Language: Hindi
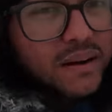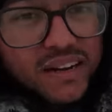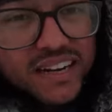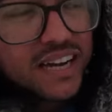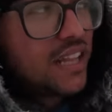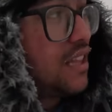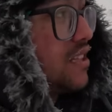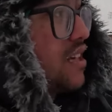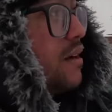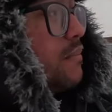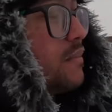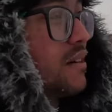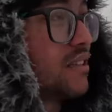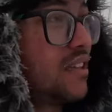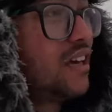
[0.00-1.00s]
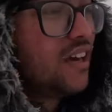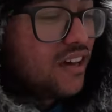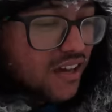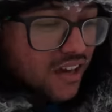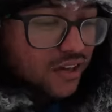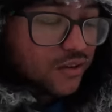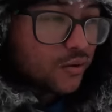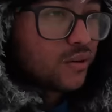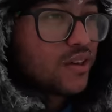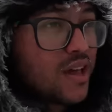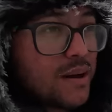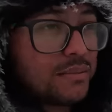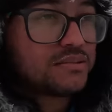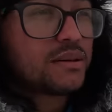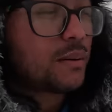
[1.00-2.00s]
पानी का इंतज़ाम करते हैं क्योंकि
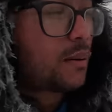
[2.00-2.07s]
यहाँ पर